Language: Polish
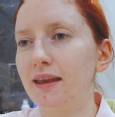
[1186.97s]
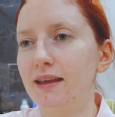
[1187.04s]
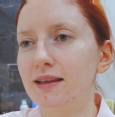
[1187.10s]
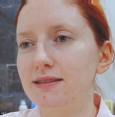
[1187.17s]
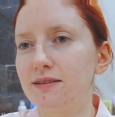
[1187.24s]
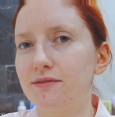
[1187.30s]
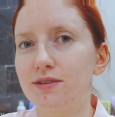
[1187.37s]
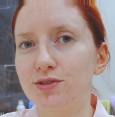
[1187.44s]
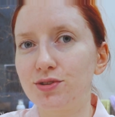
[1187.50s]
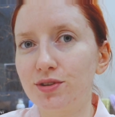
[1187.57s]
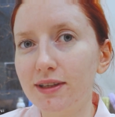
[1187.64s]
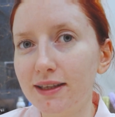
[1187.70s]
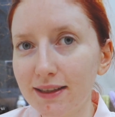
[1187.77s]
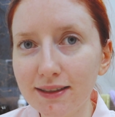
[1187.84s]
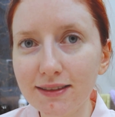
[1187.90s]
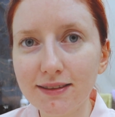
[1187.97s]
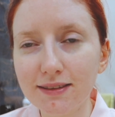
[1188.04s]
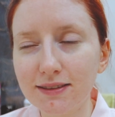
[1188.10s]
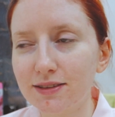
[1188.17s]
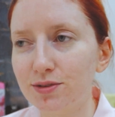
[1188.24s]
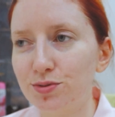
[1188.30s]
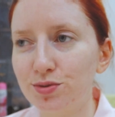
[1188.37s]
jest nawilżona, ale
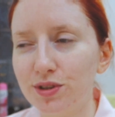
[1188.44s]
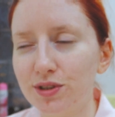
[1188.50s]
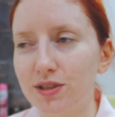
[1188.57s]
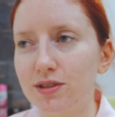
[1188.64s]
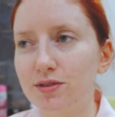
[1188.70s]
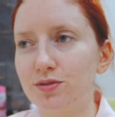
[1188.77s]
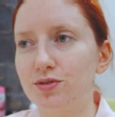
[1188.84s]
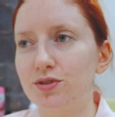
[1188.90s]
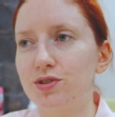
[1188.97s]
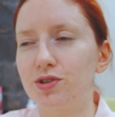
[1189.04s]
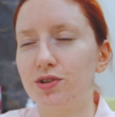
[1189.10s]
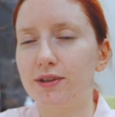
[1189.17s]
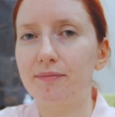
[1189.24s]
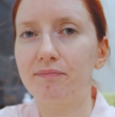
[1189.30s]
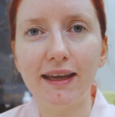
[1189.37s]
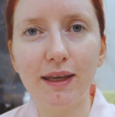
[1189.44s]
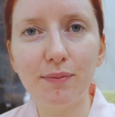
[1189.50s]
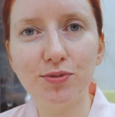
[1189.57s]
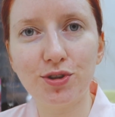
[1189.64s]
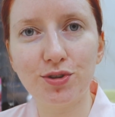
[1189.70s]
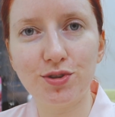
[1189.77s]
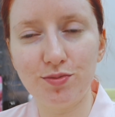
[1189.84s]
też czuję, że jest oczyszczona. I
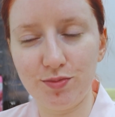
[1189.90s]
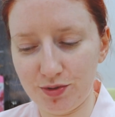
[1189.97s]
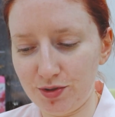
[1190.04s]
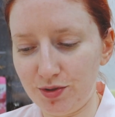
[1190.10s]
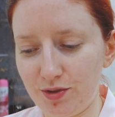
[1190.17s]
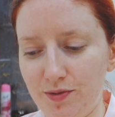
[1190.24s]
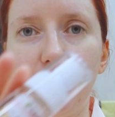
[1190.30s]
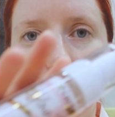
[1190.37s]
przechodzimy do